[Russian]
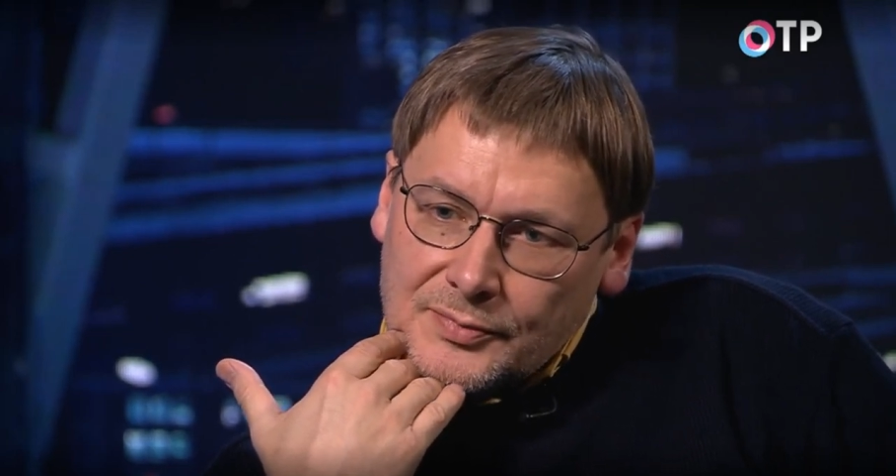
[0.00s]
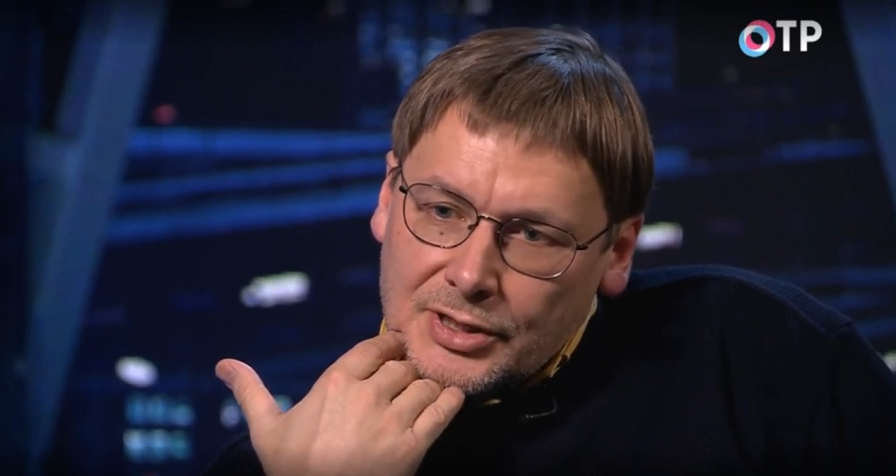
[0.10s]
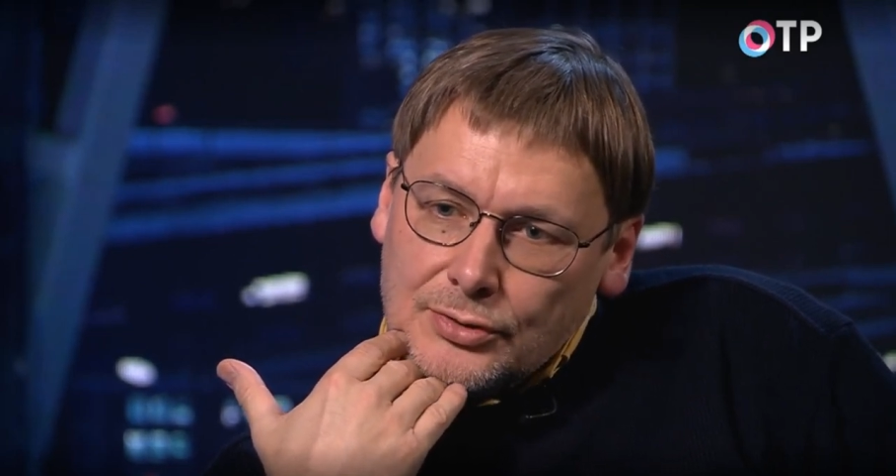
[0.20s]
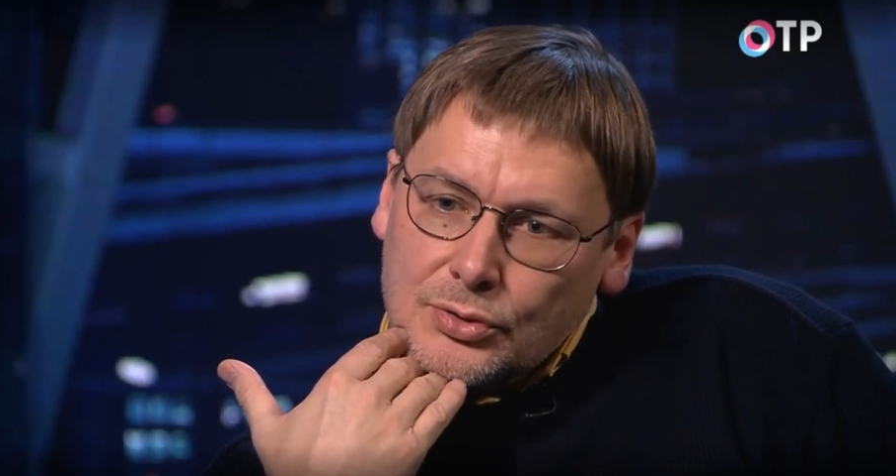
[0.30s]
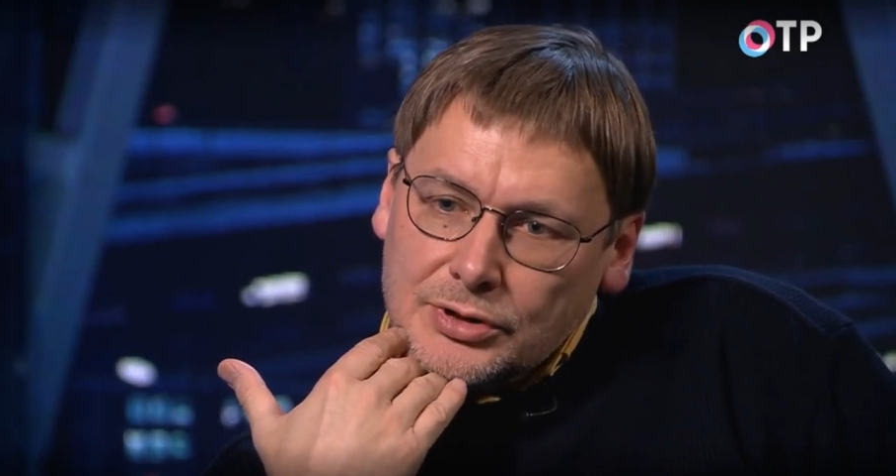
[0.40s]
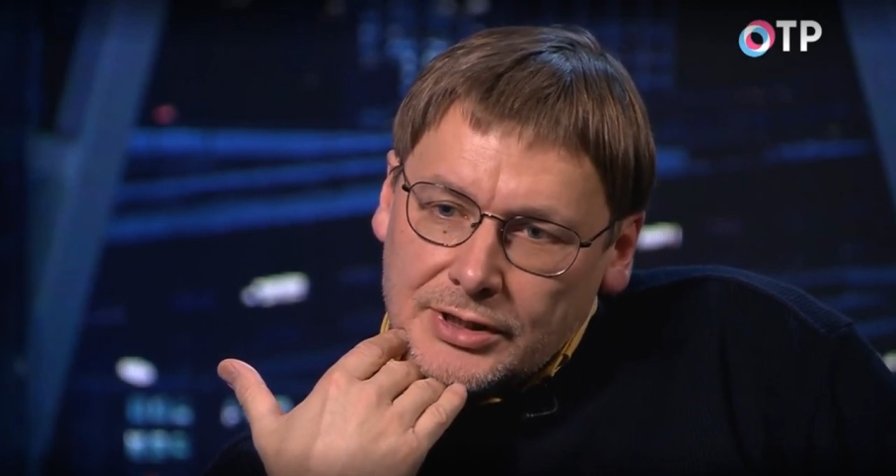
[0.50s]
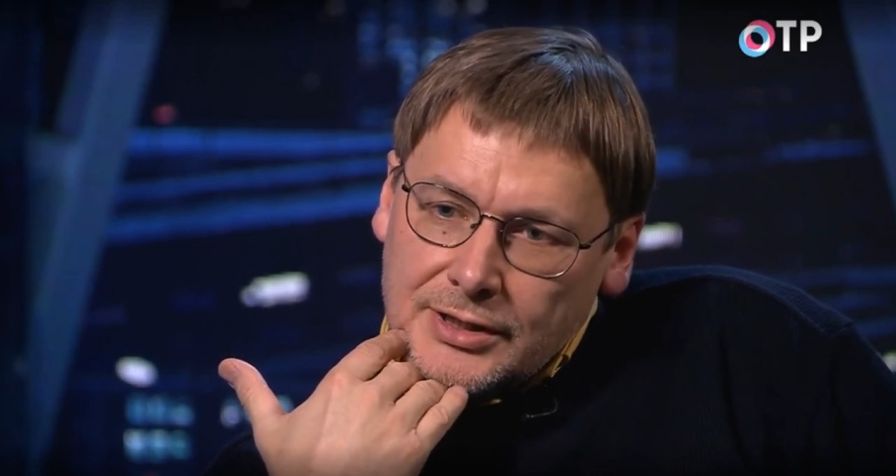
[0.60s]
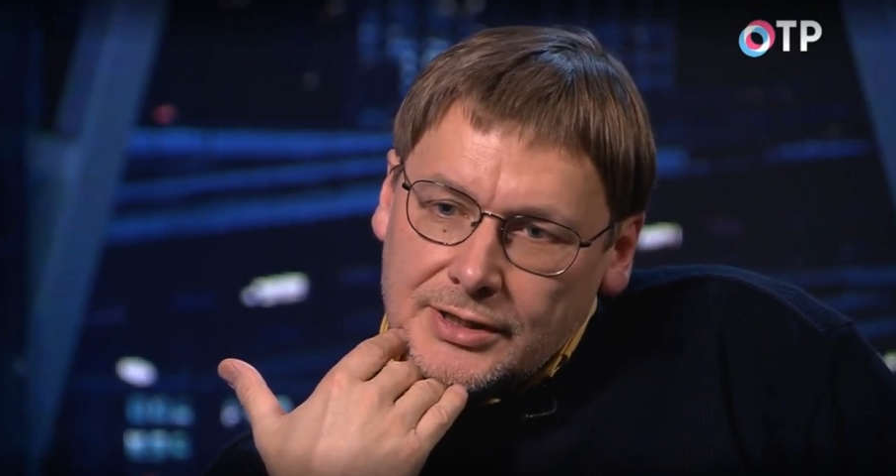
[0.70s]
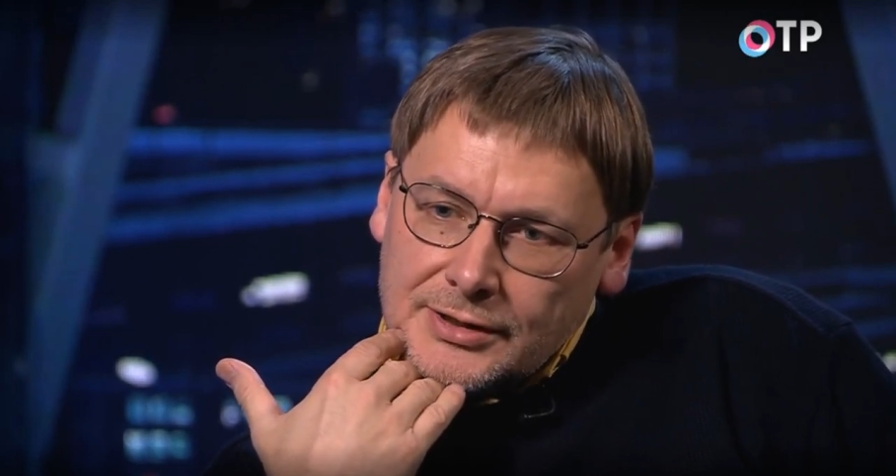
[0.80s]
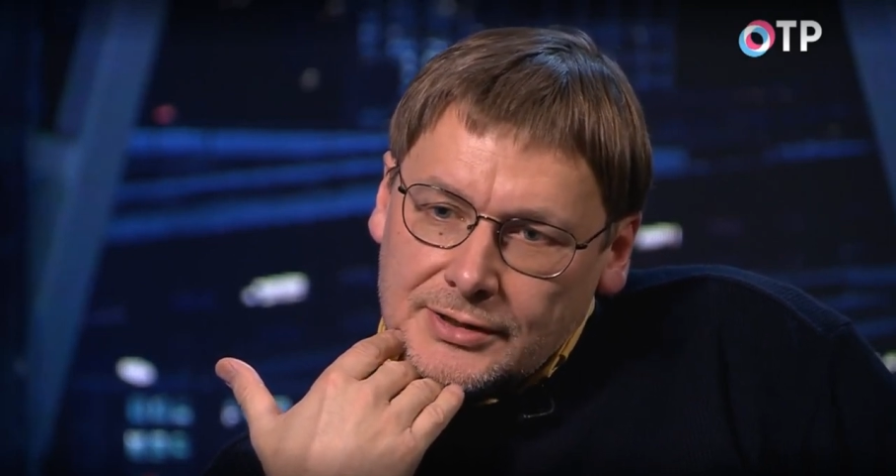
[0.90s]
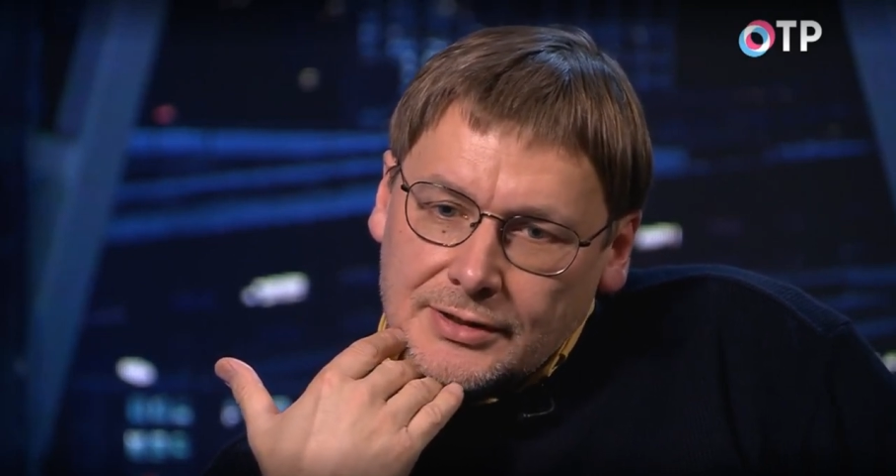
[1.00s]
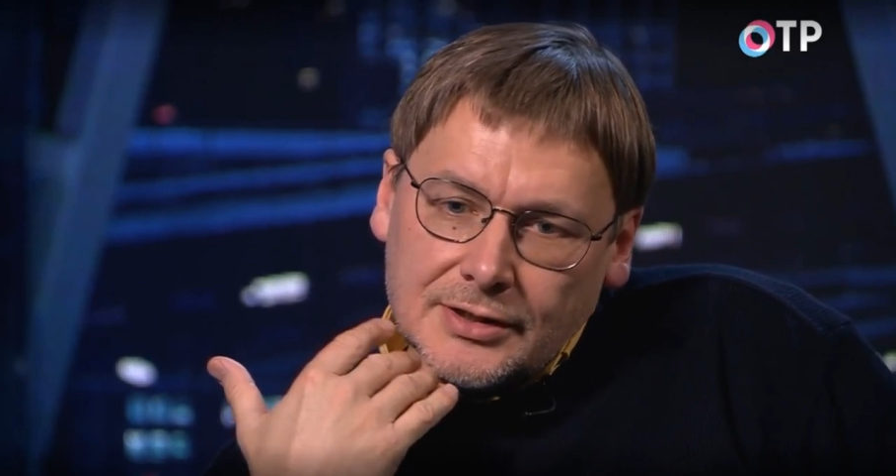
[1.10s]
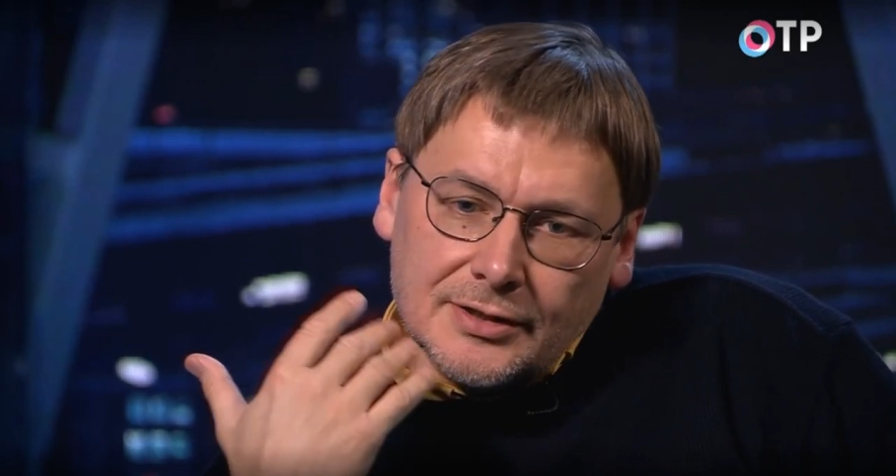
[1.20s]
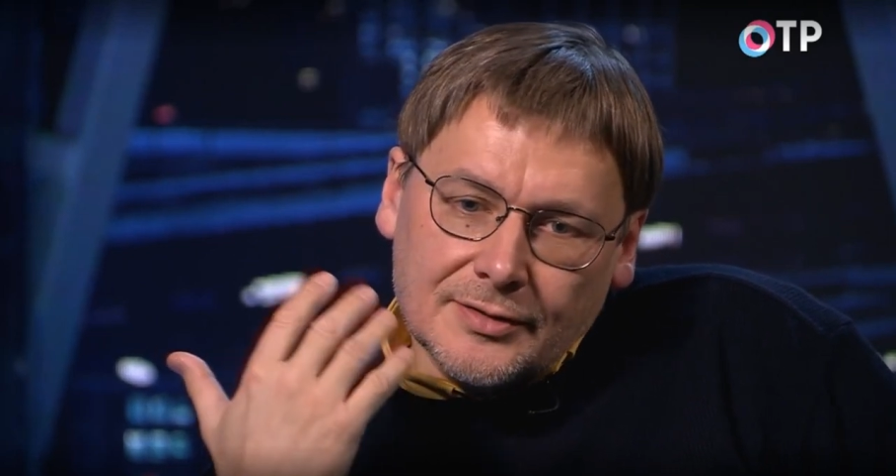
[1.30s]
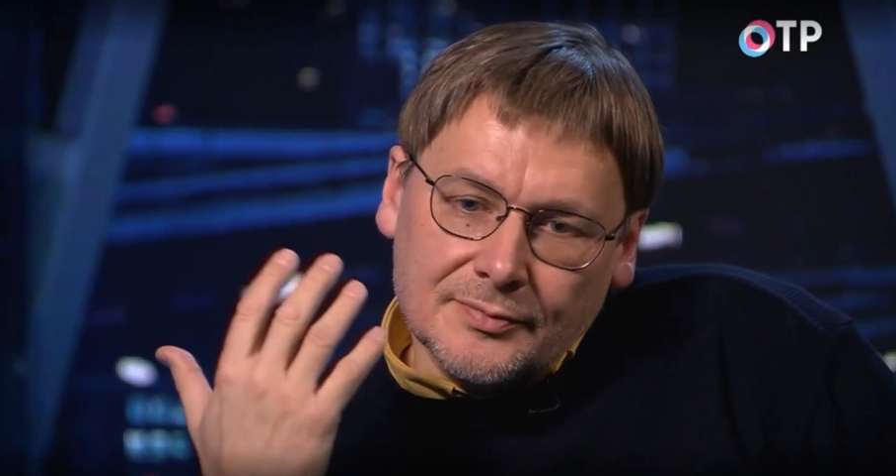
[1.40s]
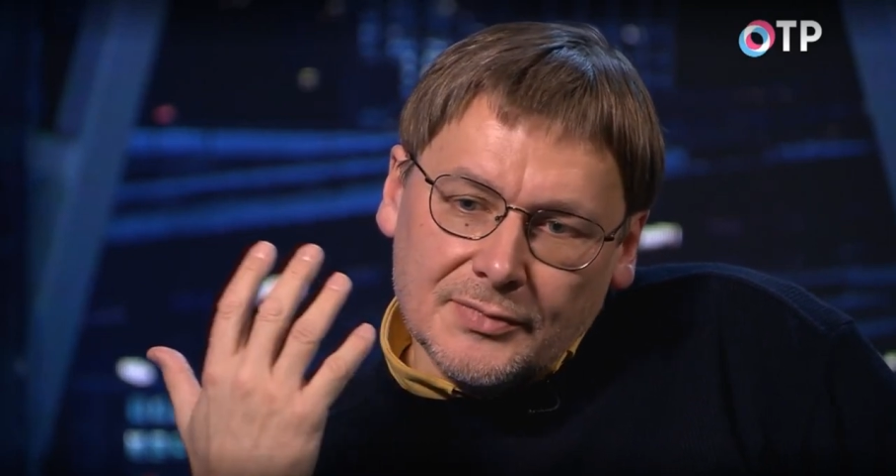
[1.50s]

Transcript: миллионы лет э,